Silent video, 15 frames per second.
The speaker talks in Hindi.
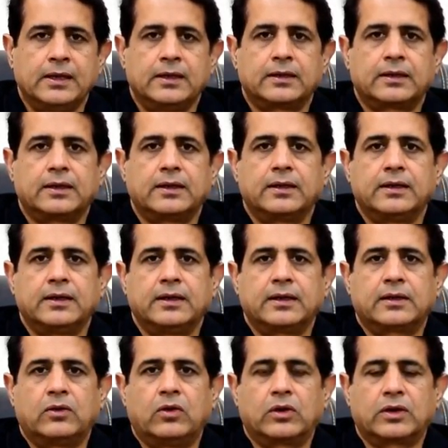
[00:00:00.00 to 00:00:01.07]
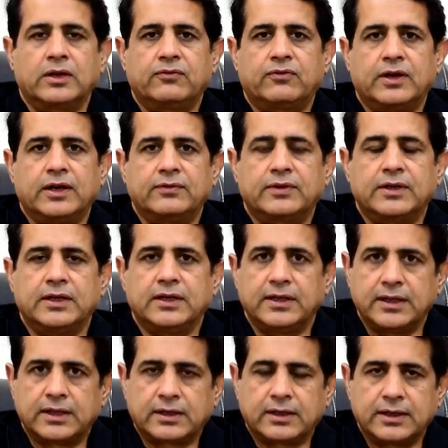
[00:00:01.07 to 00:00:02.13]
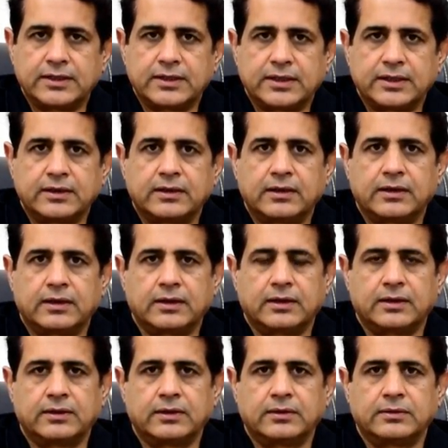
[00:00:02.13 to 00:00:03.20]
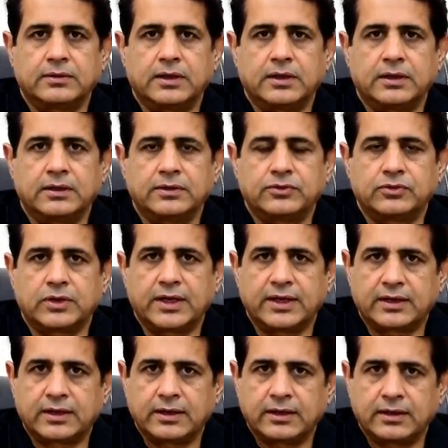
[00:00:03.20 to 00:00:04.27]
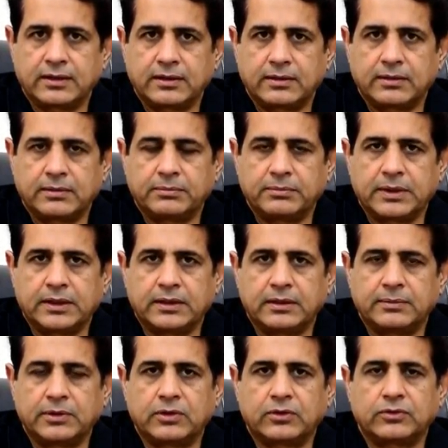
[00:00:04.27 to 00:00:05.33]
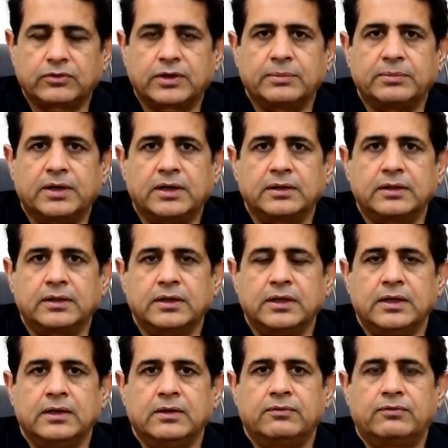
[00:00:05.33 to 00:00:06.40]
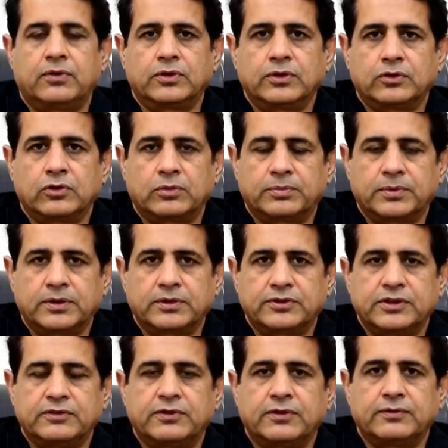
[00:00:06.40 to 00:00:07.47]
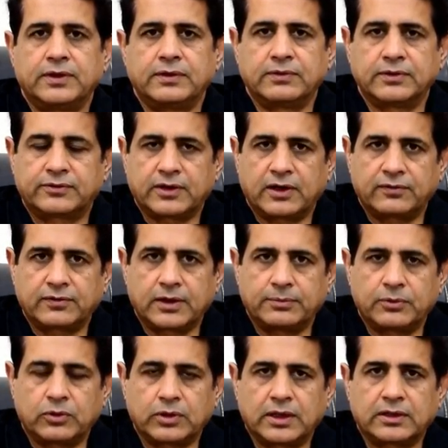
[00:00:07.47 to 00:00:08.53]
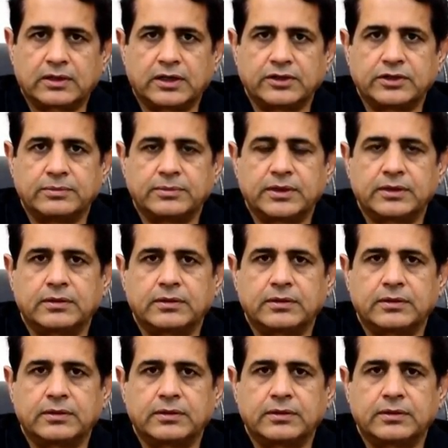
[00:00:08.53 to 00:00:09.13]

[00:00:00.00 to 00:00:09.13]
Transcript: कि एक हॉकी फाइव की लीग कराई जाए जुलाई के महीने में और उसके बाद फौरी तौर पर चीफ ऑफ नेवल स्टाफ कप हो रहा है कराची में